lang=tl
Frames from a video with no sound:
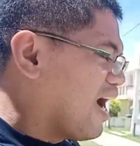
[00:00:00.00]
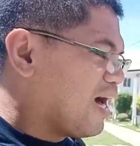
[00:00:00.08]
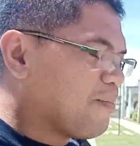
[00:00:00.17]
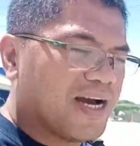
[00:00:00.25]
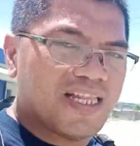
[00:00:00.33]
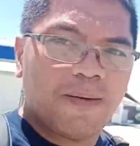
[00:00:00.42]

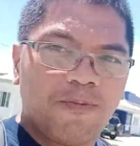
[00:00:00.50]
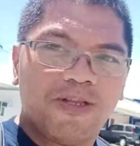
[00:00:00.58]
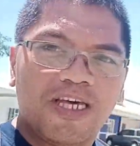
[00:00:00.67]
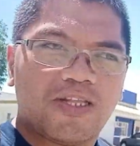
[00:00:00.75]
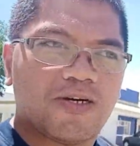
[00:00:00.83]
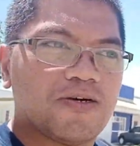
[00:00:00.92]
ang maganda po
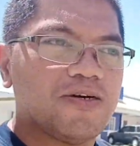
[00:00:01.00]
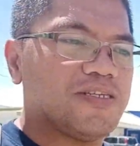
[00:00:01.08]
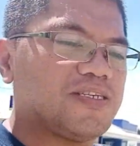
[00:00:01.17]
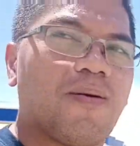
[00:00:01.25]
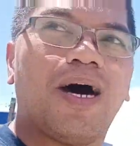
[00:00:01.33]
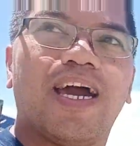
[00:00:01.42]
dito
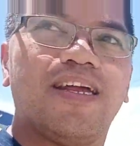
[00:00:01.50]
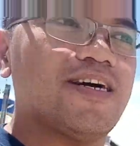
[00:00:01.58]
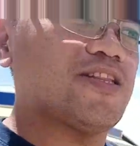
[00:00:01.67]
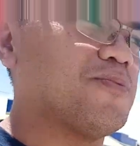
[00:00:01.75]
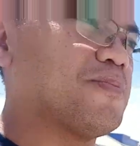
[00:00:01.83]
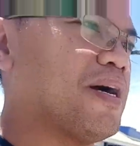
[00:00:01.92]
sa bahay na
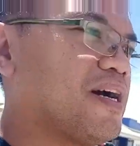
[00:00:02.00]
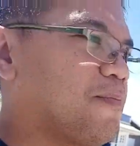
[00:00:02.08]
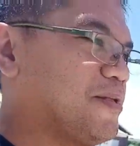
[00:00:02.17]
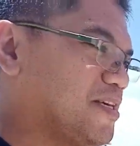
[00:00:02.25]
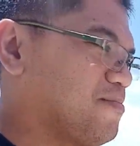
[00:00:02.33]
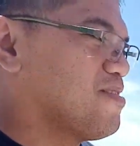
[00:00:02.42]
to mga
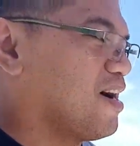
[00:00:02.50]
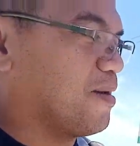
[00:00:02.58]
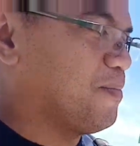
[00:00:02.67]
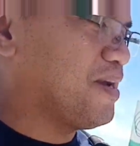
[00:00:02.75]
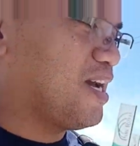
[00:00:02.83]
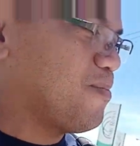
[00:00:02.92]
kapatid, mga
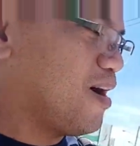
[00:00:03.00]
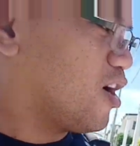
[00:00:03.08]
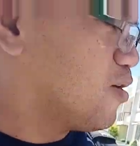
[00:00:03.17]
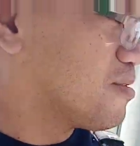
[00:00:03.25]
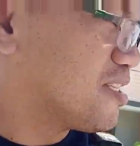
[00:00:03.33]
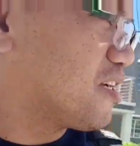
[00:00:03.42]
kaibigan, mga
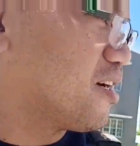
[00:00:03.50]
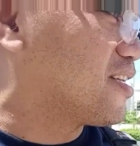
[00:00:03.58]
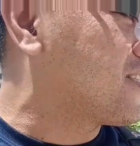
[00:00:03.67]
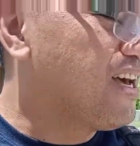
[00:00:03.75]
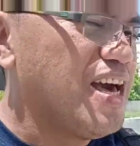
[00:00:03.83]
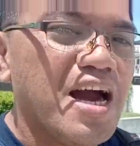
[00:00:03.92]

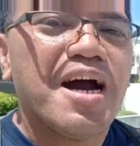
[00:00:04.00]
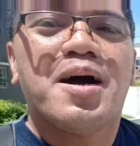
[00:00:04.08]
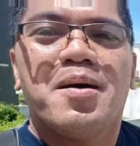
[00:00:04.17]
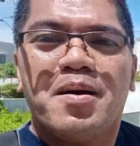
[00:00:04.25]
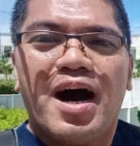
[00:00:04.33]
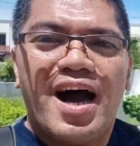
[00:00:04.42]
conseekers
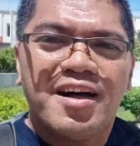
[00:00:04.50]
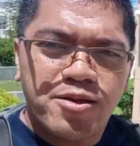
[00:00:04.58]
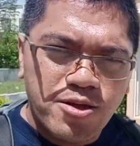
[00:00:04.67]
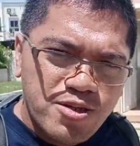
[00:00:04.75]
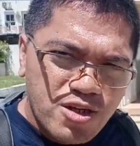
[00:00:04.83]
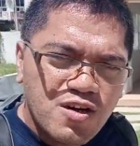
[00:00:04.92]
ang
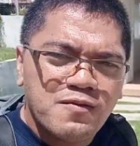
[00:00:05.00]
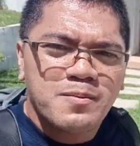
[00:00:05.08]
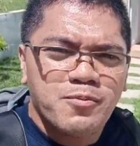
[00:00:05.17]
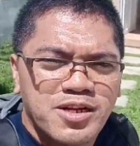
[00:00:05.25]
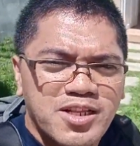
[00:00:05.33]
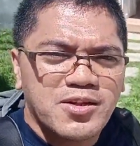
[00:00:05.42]

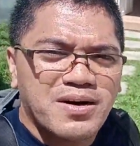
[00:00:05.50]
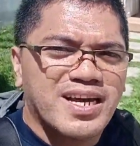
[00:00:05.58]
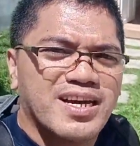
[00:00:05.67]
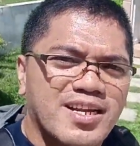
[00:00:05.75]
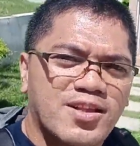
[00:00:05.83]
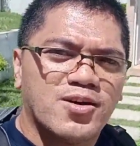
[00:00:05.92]
turnover po nito ay
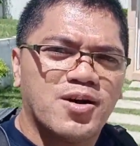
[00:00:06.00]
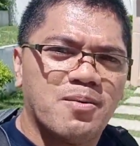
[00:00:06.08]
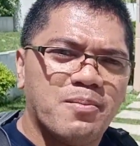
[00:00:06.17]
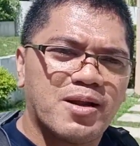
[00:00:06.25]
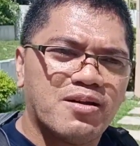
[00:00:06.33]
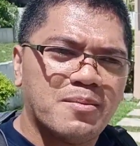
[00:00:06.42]
ganito.
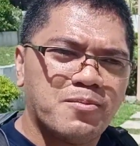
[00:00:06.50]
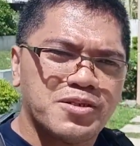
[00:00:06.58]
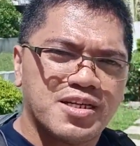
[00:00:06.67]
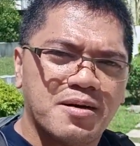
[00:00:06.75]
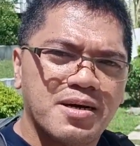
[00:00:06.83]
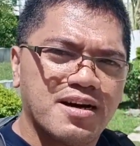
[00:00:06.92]
Meron na po
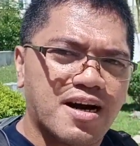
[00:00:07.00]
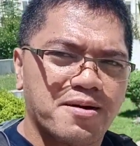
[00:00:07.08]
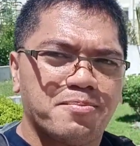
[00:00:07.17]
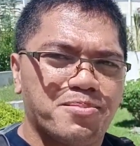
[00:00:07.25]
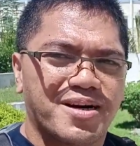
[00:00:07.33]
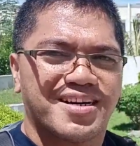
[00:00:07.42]
siyang
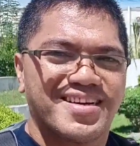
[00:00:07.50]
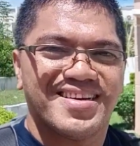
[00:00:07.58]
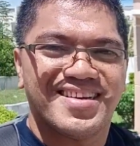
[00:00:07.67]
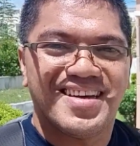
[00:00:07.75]
car park.